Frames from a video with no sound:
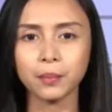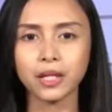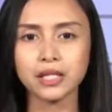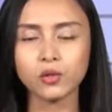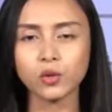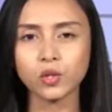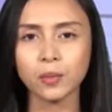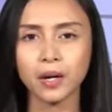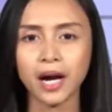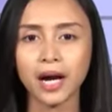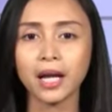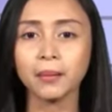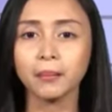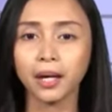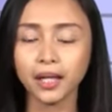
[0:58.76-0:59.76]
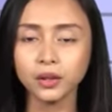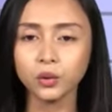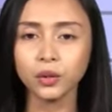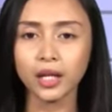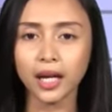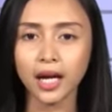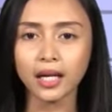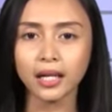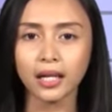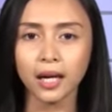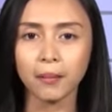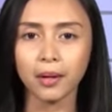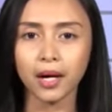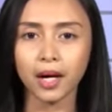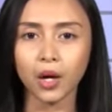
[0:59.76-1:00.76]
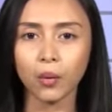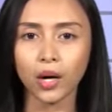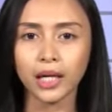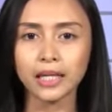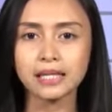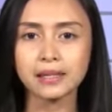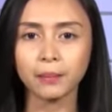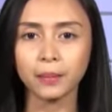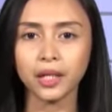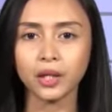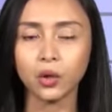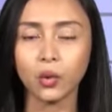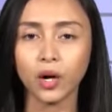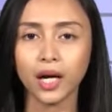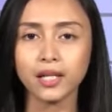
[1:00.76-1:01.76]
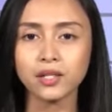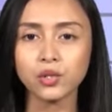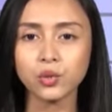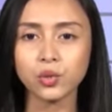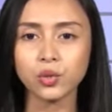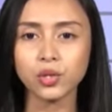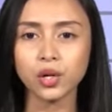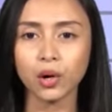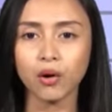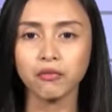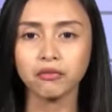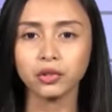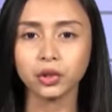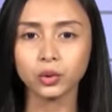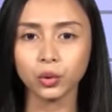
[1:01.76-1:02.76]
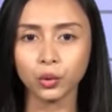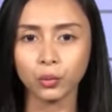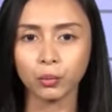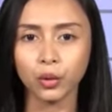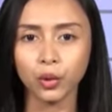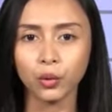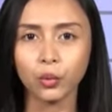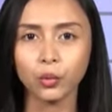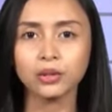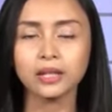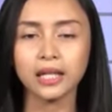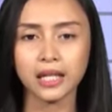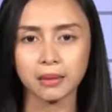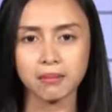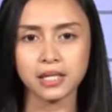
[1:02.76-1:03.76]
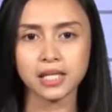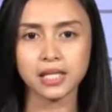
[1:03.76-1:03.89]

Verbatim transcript: gipriso sa mga armadong lalaki ang mga kawani sa bingguhan sud sa comfort room ug daling